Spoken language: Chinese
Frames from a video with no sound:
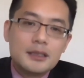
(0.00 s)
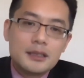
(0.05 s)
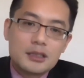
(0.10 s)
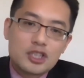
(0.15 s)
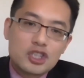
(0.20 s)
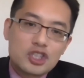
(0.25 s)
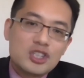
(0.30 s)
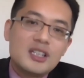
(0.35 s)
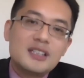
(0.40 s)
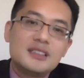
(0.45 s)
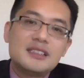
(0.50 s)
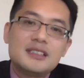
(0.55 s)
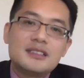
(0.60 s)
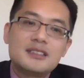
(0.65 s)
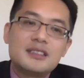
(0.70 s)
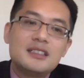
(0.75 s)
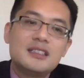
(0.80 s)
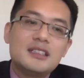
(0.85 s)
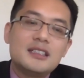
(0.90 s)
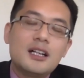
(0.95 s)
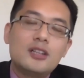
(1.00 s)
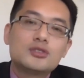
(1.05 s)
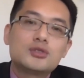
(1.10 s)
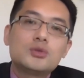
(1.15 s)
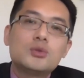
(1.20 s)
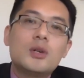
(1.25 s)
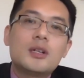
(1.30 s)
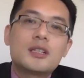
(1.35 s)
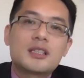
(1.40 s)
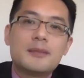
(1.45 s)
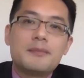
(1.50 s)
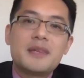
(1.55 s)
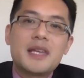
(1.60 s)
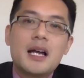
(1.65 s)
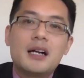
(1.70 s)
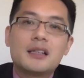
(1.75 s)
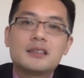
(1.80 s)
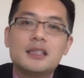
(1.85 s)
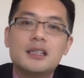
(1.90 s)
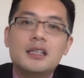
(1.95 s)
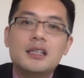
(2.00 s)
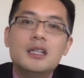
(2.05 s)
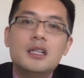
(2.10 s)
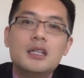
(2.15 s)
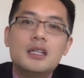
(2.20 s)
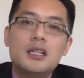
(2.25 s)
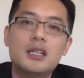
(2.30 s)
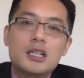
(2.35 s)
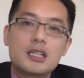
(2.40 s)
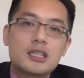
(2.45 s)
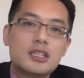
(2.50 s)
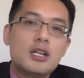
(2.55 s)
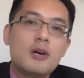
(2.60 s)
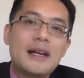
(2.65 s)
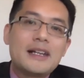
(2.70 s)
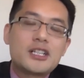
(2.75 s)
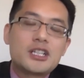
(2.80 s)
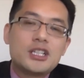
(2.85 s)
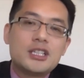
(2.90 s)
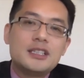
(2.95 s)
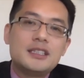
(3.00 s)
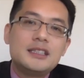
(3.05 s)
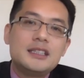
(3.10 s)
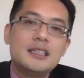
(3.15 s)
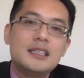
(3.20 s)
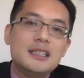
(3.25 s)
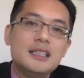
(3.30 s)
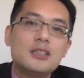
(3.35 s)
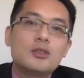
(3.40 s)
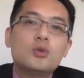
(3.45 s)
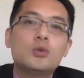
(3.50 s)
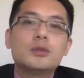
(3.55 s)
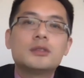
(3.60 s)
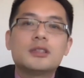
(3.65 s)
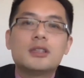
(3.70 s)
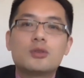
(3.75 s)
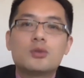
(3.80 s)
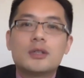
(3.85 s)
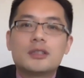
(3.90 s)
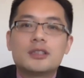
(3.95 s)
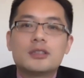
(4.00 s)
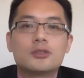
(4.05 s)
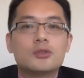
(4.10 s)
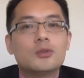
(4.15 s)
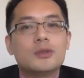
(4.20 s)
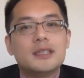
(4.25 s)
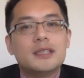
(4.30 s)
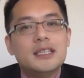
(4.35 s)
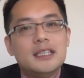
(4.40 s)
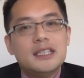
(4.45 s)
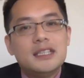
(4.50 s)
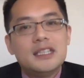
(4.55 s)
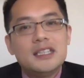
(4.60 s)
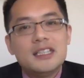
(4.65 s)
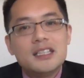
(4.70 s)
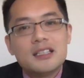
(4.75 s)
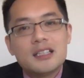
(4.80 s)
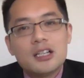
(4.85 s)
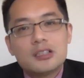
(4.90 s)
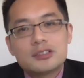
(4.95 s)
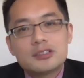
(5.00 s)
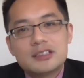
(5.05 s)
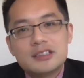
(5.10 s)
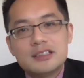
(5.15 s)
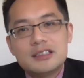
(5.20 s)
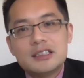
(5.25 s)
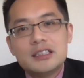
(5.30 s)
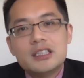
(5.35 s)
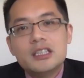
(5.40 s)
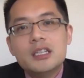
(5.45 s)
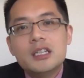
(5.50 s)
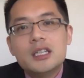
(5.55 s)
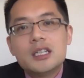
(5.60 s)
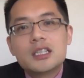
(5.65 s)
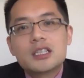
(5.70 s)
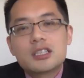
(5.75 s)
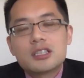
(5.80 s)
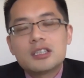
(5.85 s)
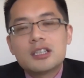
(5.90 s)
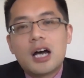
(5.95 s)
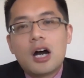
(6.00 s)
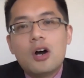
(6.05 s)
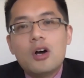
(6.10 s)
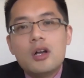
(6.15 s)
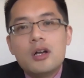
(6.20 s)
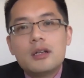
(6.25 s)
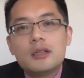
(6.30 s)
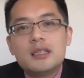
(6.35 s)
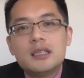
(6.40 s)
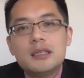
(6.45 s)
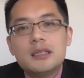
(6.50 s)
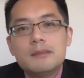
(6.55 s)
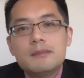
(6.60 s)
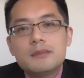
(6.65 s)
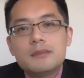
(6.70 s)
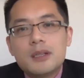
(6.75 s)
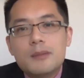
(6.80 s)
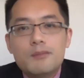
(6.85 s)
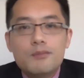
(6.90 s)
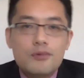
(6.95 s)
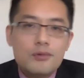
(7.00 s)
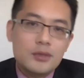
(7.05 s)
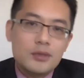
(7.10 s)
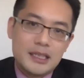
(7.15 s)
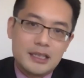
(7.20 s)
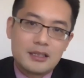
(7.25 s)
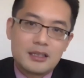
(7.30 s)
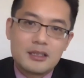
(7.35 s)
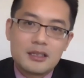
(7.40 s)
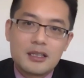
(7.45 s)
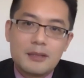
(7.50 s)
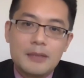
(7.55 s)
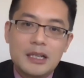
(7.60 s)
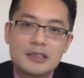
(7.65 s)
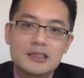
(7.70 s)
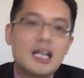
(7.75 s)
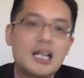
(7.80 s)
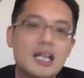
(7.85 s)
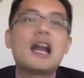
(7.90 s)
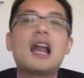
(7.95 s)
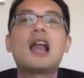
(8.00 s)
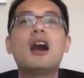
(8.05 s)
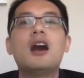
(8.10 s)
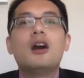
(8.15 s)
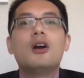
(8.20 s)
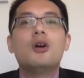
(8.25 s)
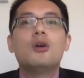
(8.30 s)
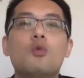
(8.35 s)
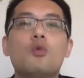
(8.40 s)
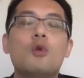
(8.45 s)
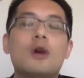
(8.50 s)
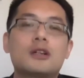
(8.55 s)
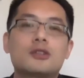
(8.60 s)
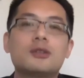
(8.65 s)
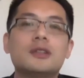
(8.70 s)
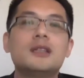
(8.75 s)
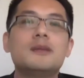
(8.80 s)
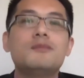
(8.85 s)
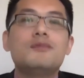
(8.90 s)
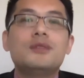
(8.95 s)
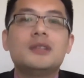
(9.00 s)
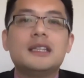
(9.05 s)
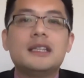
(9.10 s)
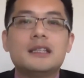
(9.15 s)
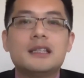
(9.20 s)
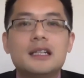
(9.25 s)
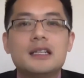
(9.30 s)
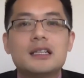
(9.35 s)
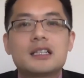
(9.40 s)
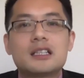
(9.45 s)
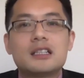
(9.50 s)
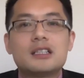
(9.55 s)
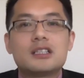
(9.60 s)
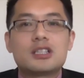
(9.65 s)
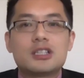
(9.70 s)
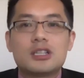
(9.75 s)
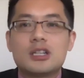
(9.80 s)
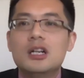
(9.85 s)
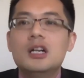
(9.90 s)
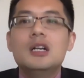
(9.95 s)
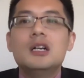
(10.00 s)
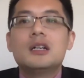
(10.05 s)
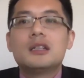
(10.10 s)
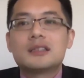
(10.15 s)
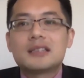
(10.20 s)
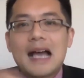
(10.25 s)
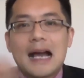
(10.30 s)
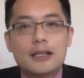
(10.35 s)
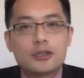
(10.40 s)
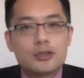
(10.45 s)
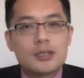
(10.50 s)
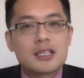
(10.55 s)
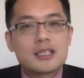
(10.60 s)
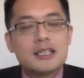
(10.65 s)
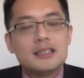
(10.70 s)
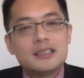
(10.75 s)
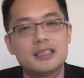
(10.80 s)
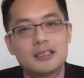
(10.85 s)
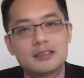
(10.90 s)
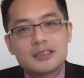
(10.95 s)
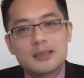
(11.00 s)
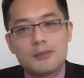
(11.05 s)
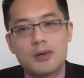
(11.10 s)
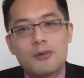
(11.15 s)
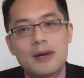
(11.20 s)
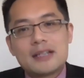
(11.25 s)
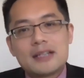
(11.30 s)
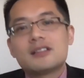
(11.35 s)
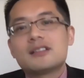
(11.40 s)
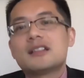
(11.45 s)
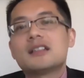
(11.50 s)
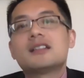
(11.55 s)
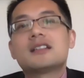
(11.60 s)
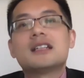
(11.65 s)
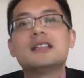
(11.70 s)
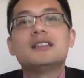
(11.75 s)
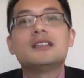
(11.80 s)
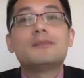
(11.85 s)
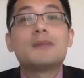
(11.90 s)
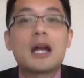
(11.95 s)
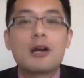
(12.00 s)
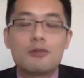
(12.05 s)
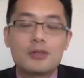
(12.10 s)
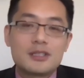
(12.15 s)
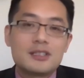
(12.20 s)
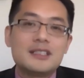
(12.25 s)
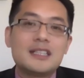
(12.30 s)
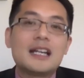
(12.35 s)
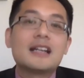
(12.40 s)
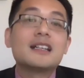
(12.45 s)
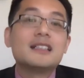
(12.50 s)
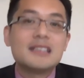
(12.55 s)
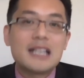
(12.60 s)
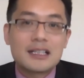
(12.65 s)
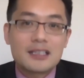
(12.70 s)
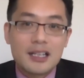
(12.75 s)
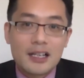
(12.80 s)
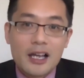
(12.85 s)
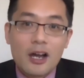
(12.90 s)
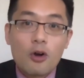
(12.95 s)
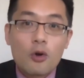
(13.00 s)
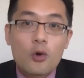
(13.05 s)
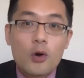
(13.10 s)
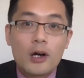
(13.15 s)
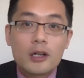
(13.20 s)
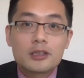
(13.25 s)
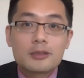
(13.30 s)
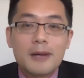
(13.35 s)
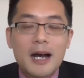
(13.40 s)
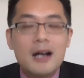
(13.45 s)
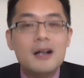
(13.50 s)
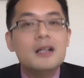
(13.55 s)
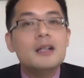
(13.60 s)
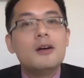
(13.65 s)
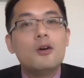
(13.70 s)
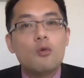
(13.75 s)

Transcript: 设计自己要做什么样的呃课外实习、义工的过程中，你一定要自己知道你的目的是什么。当然了，我说的目的呢，是指大学申请怎么完成这个申请表。我之前跟家长聊过，是吧？